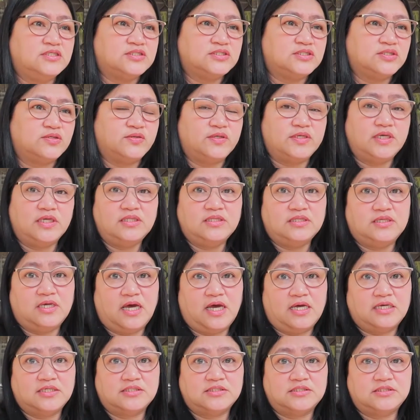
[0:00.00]
So, ayan
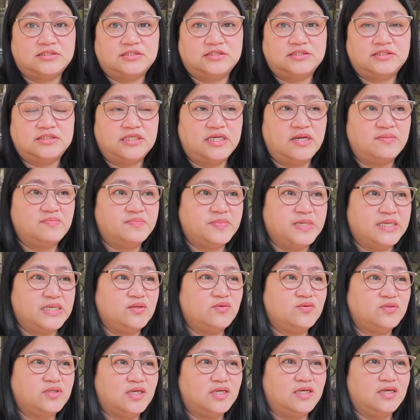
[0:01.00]
guys, sinampay
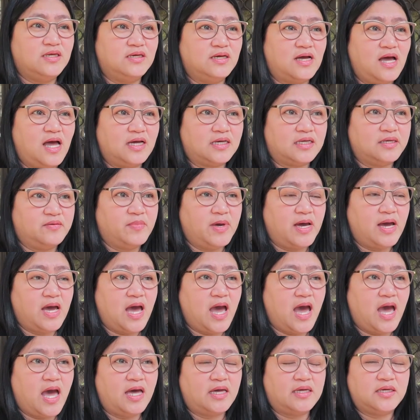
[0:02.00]
ko na yung aking mga
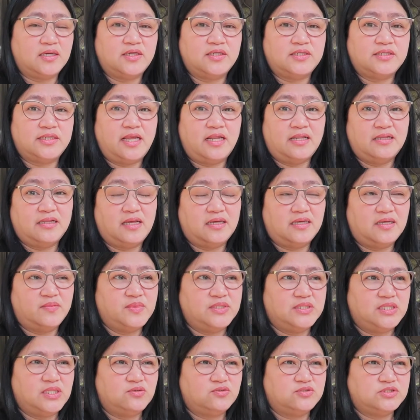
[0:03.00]
hanger dahil
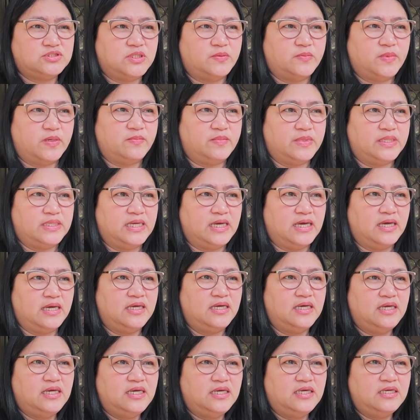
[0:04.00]
gagamitin ko siya mamaya.
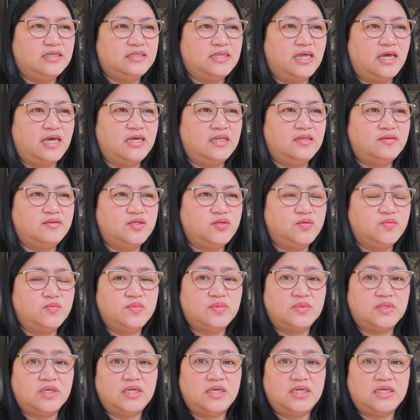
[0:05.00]
Dahil yung
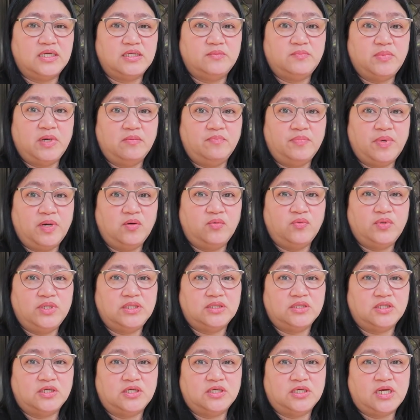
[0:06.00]
mga ibang pang
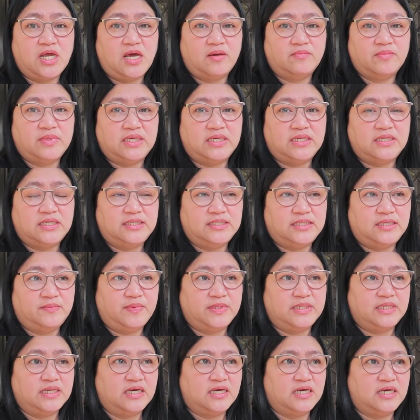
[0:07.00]
winter namin, hindi
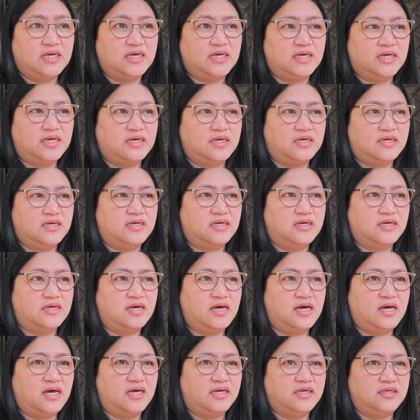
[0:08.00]
pa
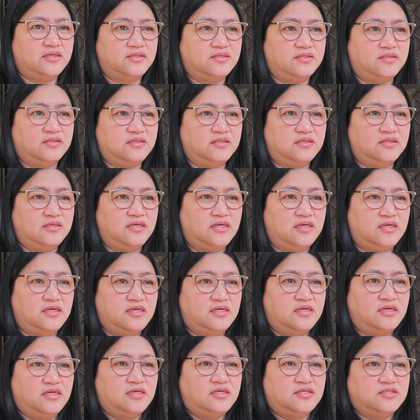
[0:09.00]
naka-hanger.
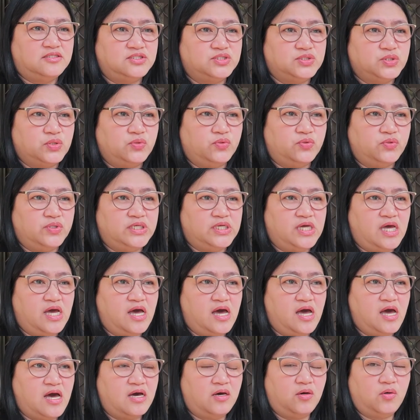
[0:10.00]
So,
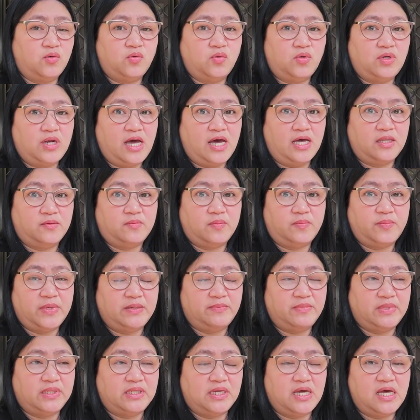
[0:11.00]
ihahang ko lahat
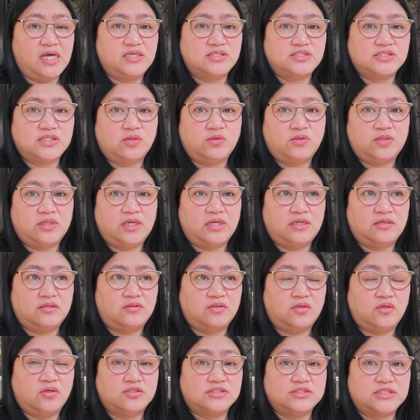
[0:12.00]
pag mag-aayos ako ng
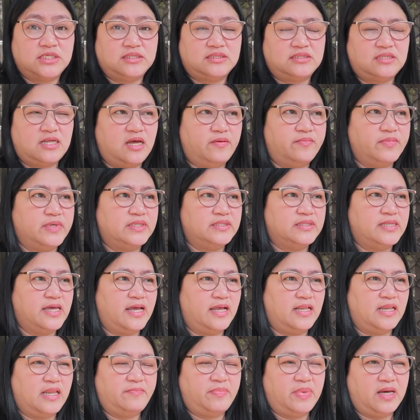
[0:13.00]
closet namin
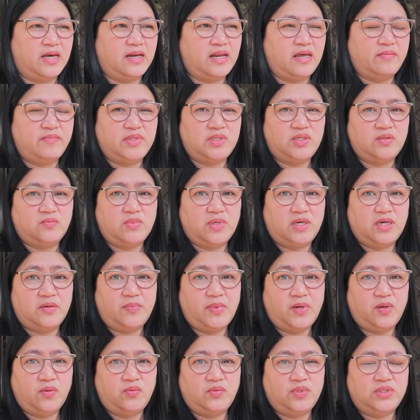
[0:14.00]
dahil napakarami ng mga
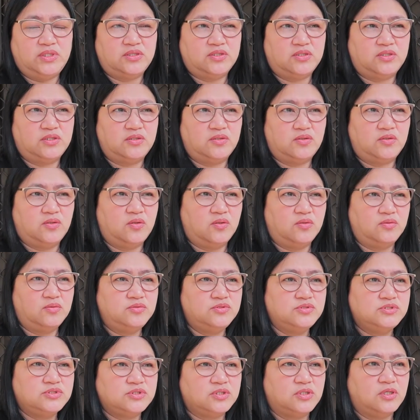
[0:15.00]
pang winter
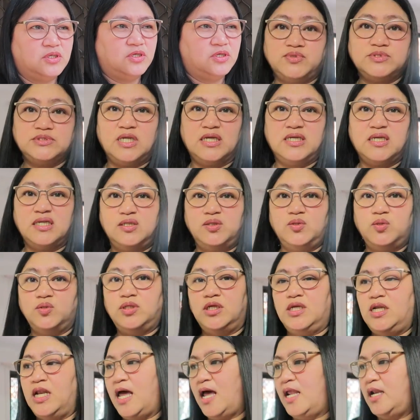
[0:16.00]
clothes. Tapos na rin yung
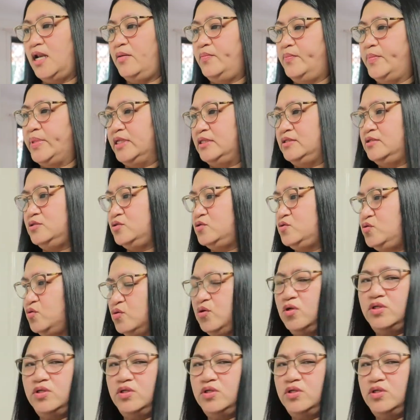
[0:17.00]
nilalaban ko.